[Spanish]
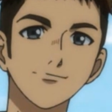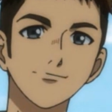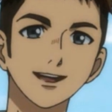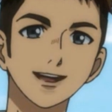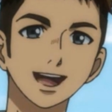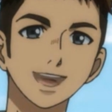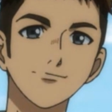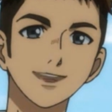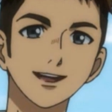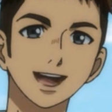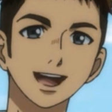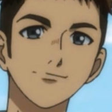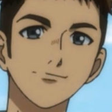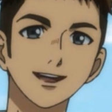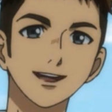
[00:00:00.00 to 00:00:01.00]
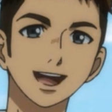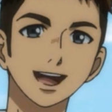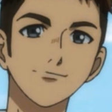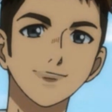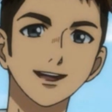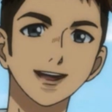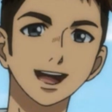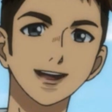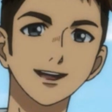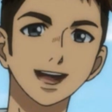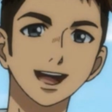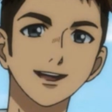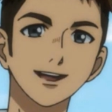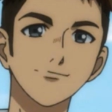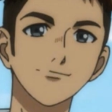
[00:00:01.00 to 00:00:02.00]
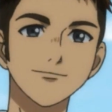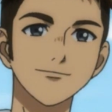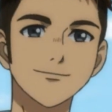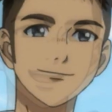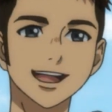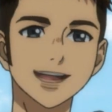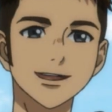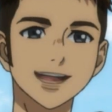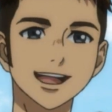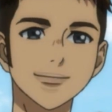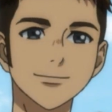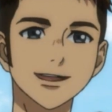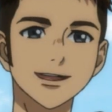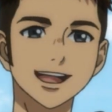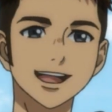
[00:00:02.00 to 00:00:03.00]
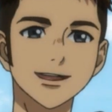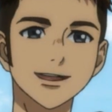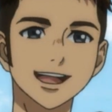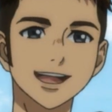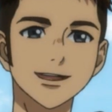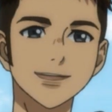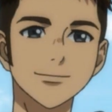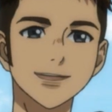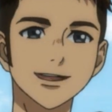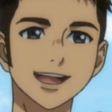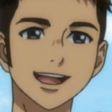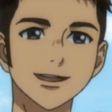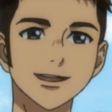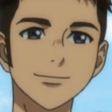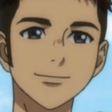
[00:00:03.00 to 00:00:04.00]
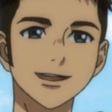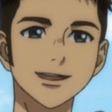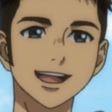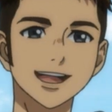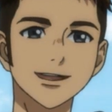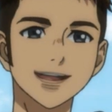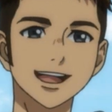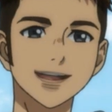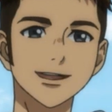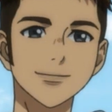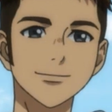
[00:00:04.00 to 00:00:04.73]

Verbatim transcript: del Esperion se iban para sus casitas. La chivana se va a lavar ropa a su casa